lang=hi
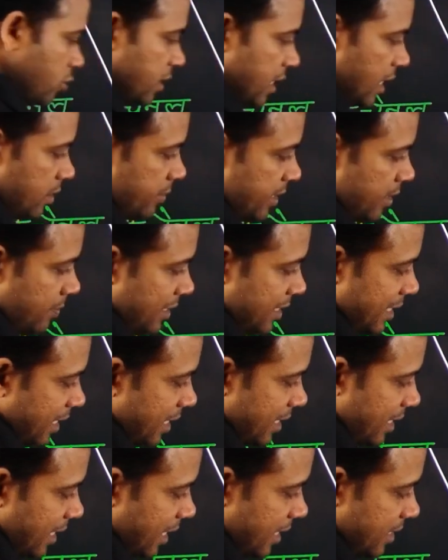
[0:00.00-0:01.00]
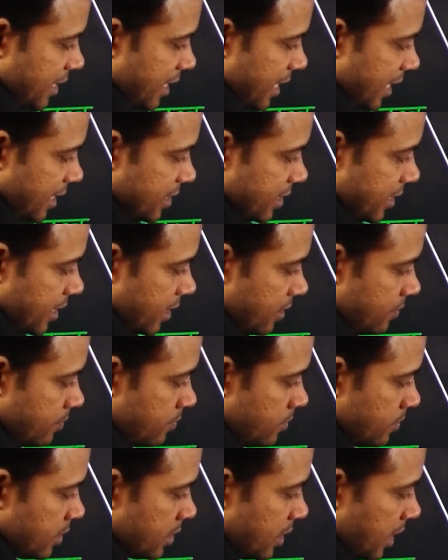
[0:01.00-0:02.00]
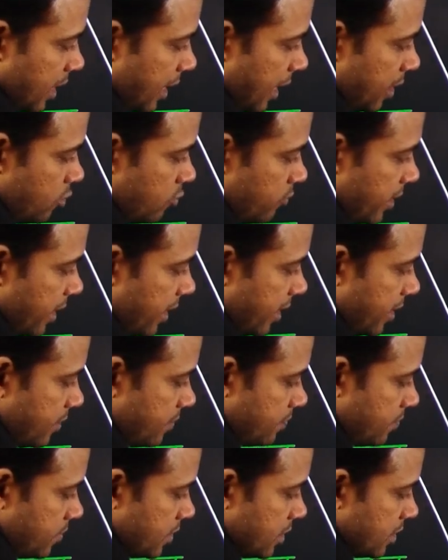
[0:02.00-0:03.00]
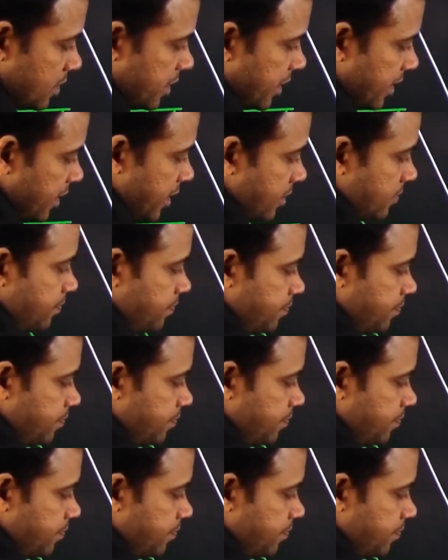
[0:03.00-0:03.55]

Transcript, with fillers: यही मैंने बता रखा है ये ऐसे आए हुए हैं ठीक ना